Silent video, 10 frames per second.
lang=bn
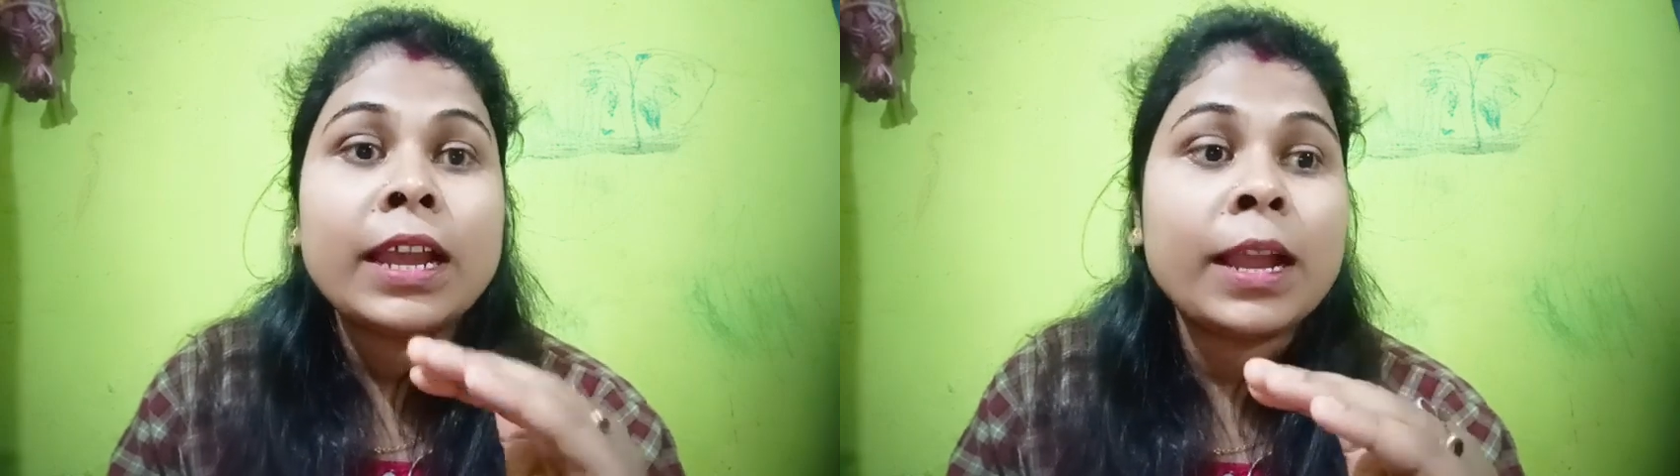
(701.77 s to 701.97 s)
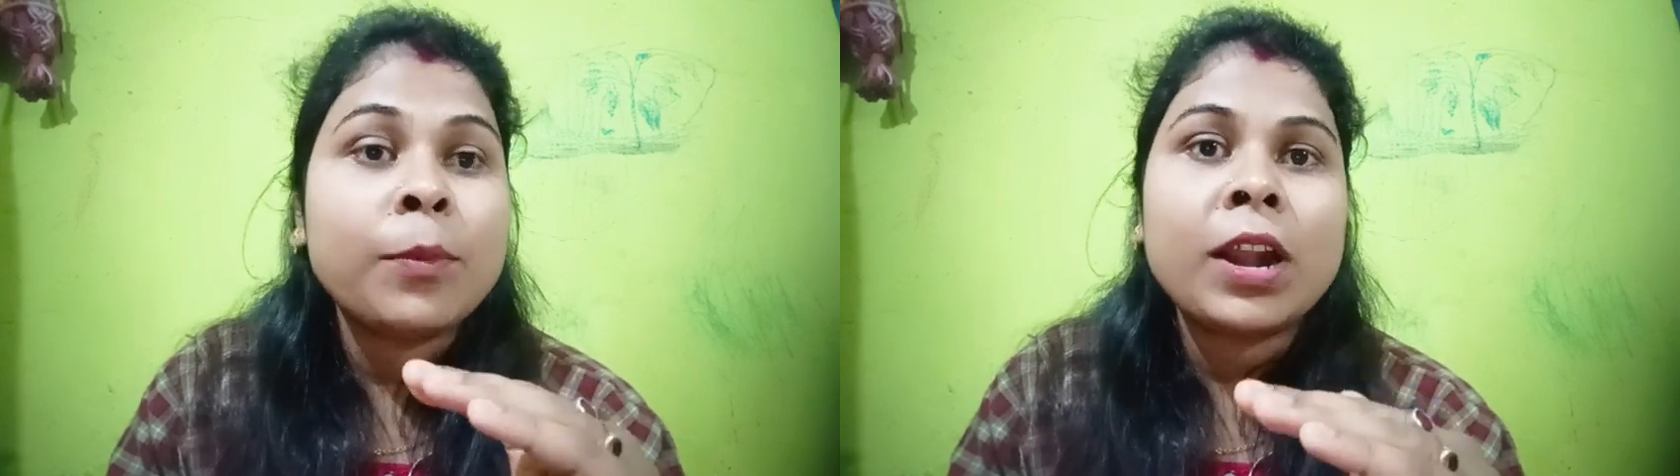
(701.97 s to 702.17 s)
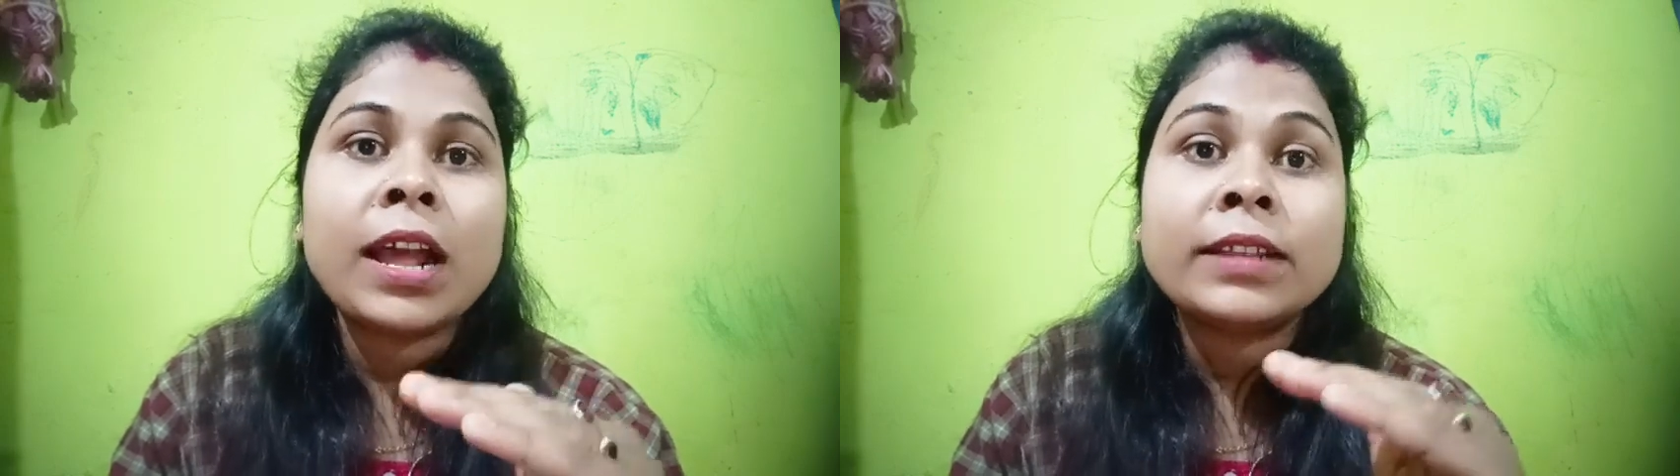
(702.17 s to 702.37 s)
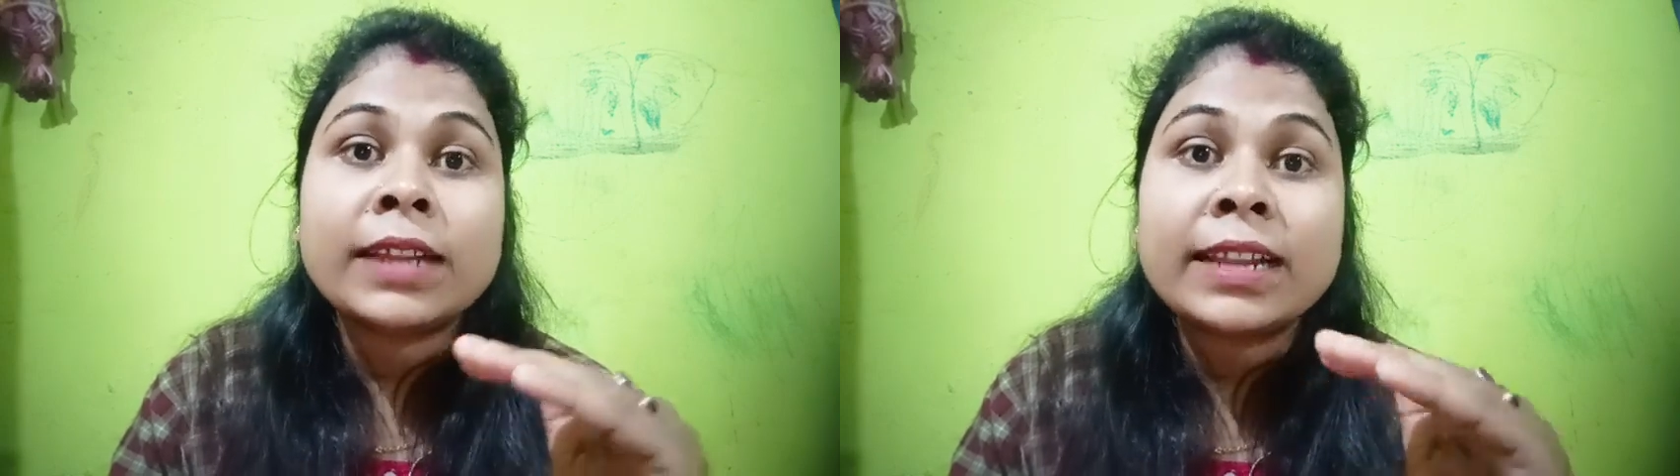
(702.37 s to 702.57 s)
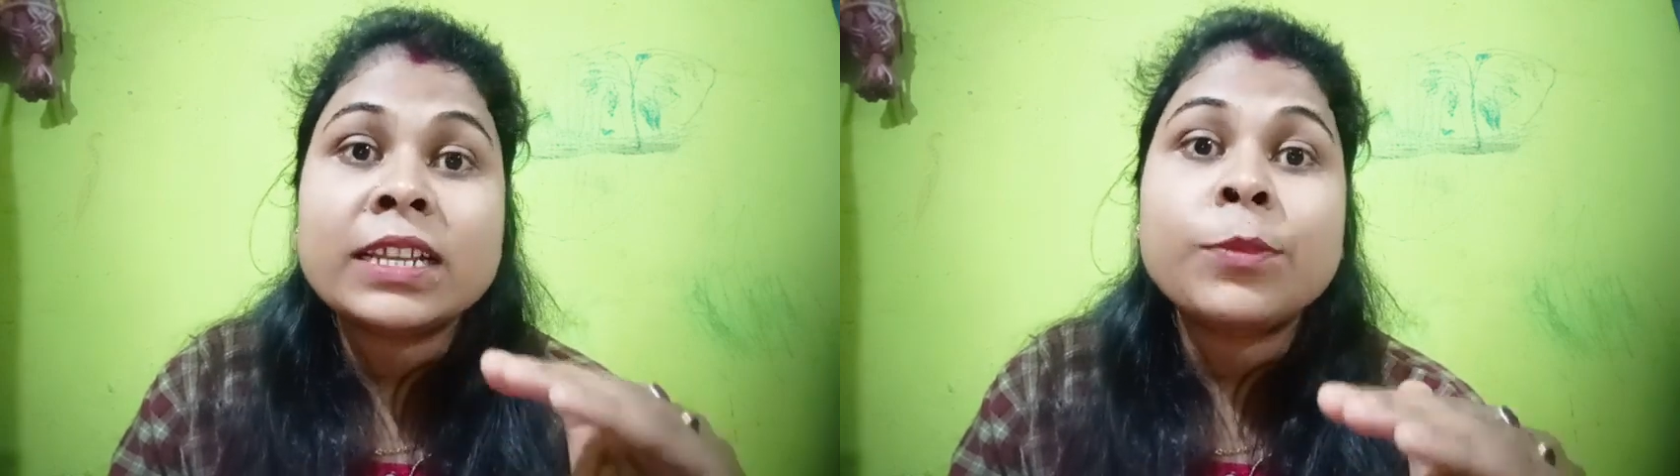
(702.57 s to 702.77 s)
বল না
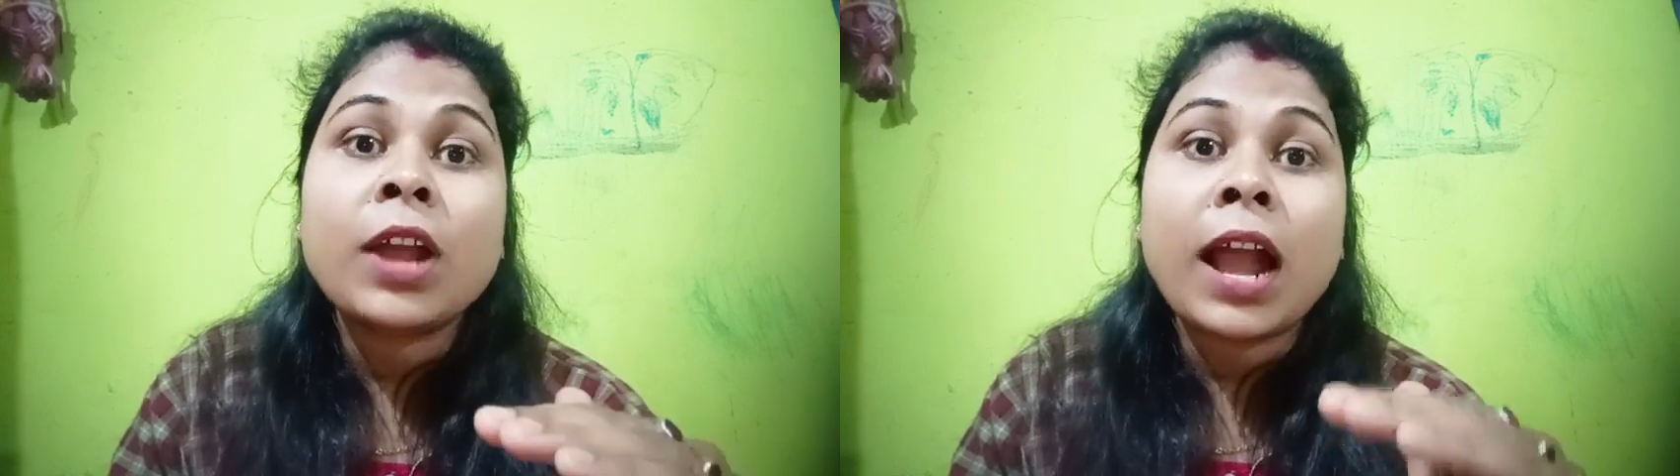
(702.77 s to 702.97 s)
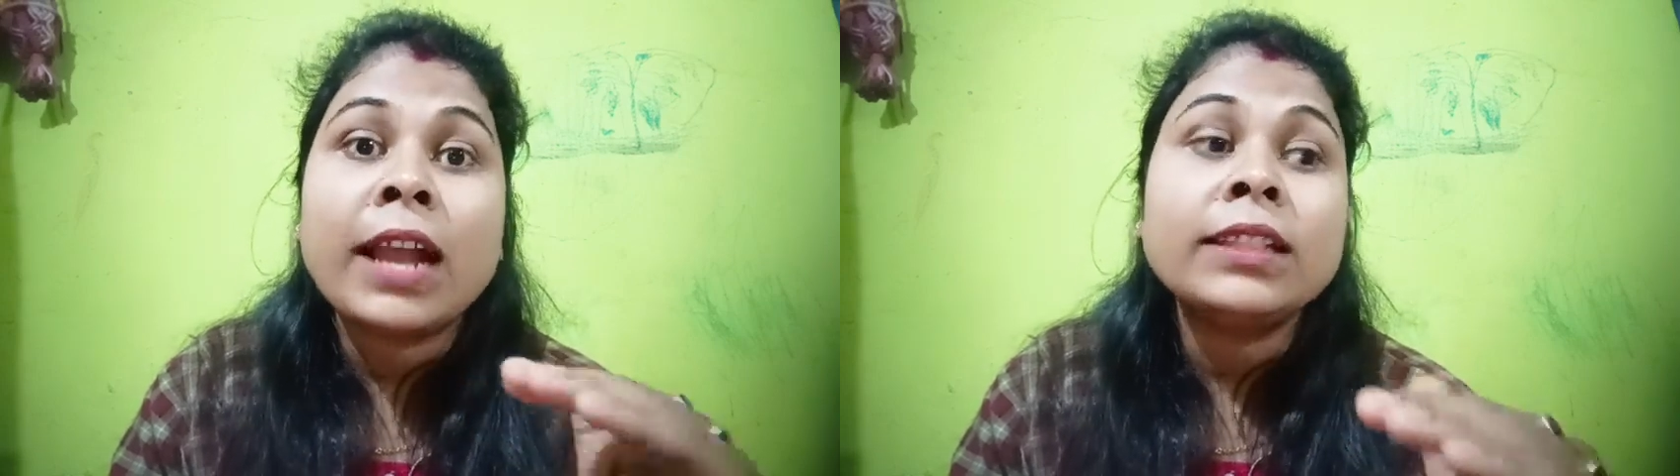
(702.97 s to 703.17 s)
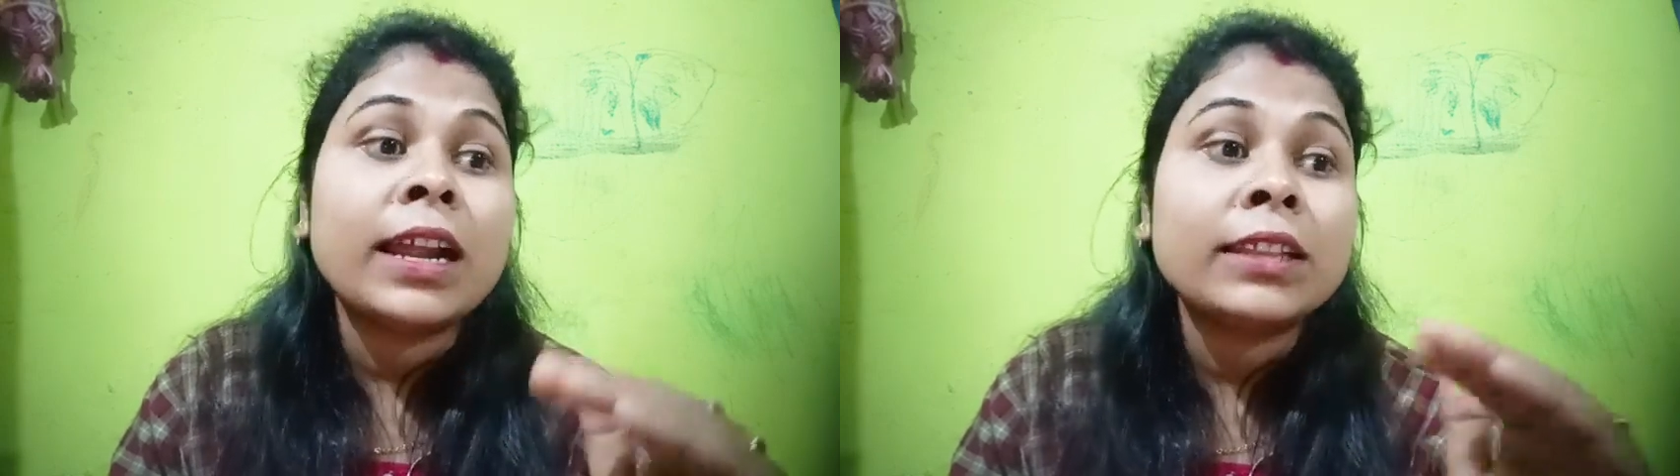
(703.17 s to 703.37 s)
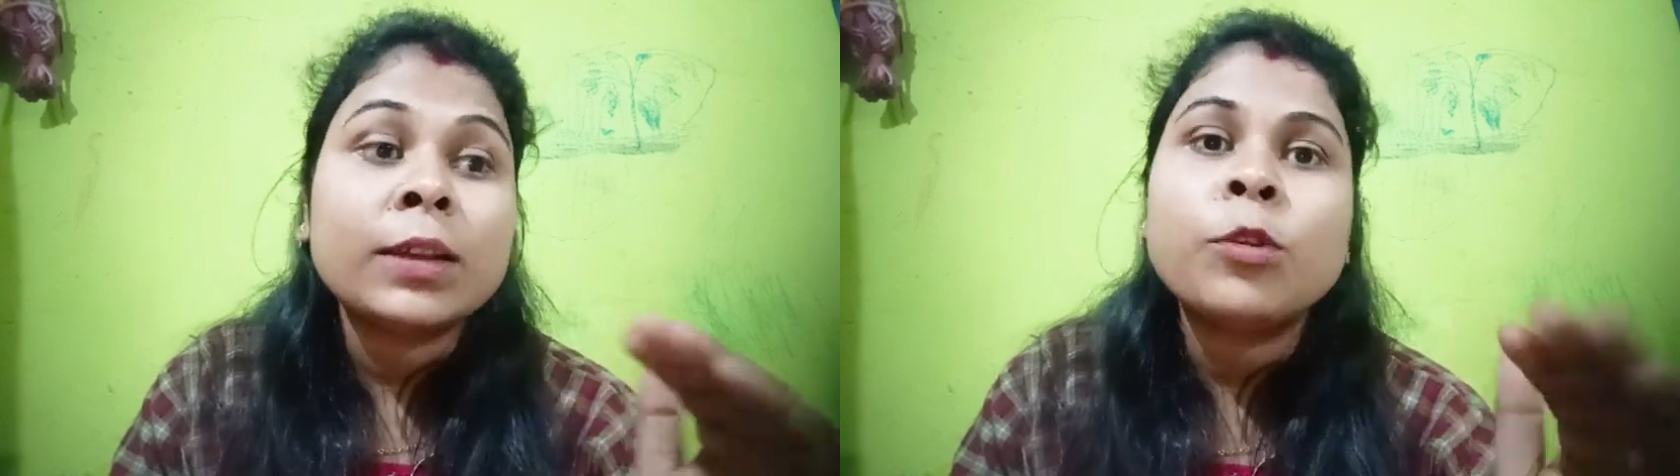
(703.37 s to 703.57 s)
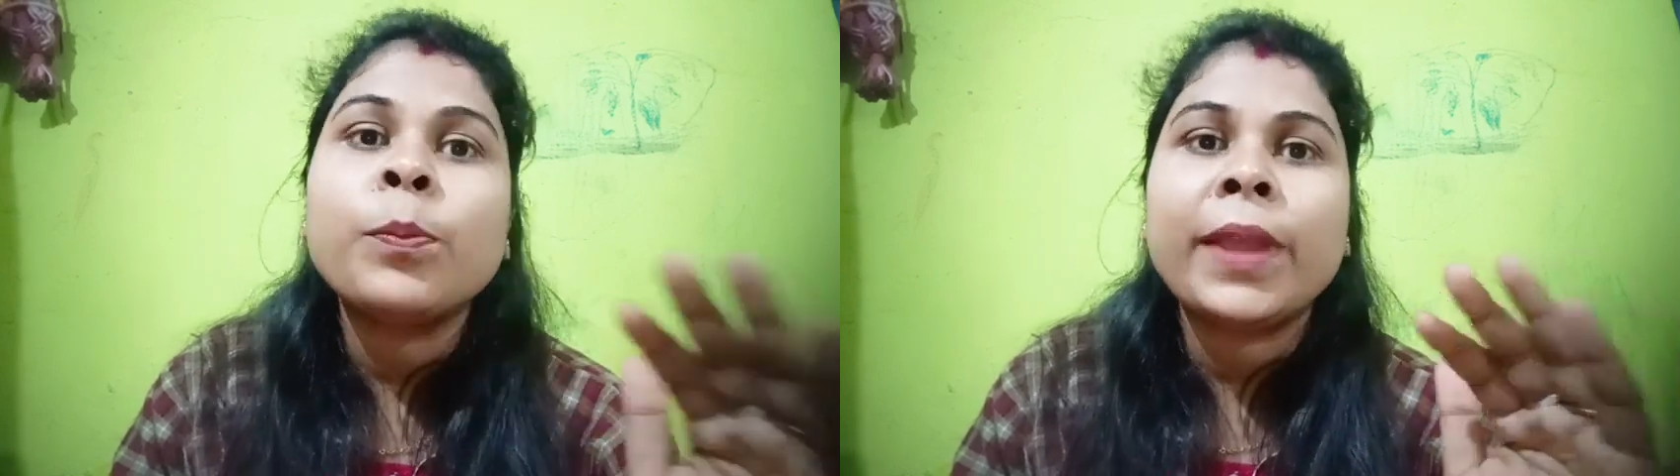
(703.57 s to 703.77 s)
যার যেমন আয় তার
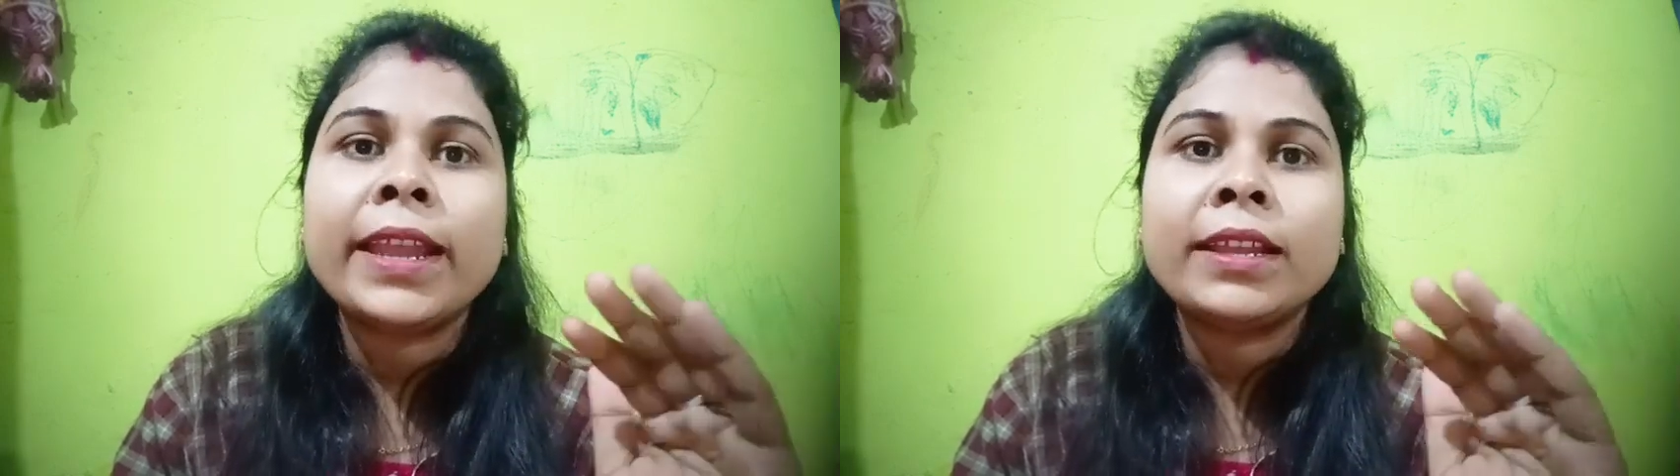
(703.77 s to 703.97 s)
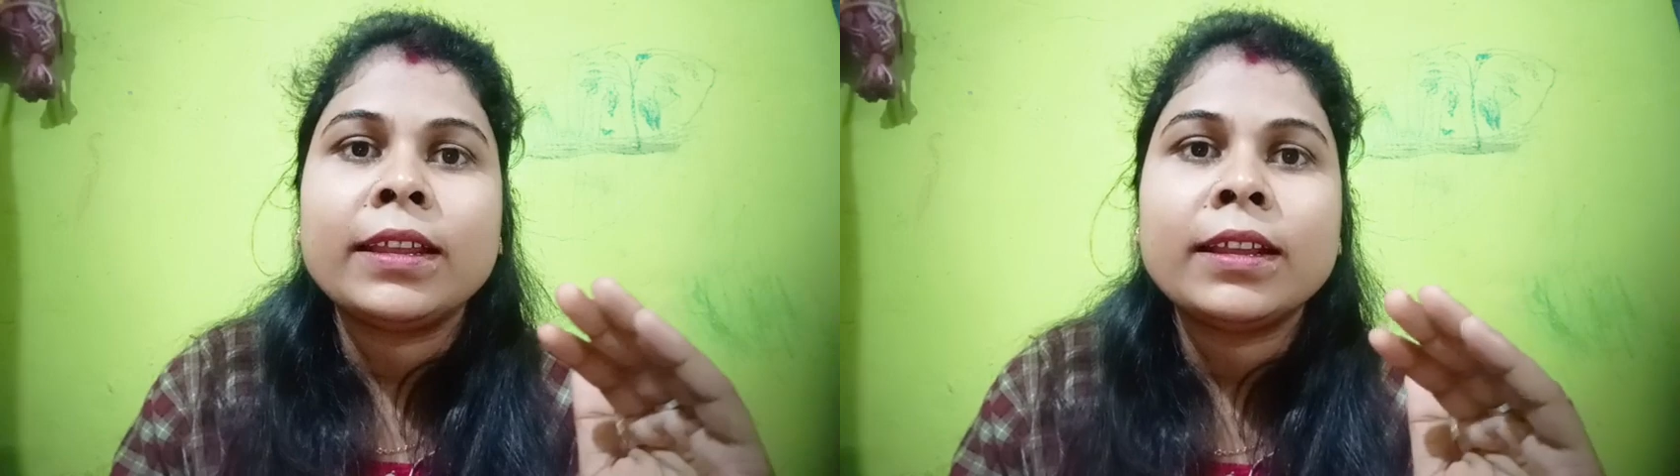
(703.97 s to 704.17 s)
তেমন ব্যয়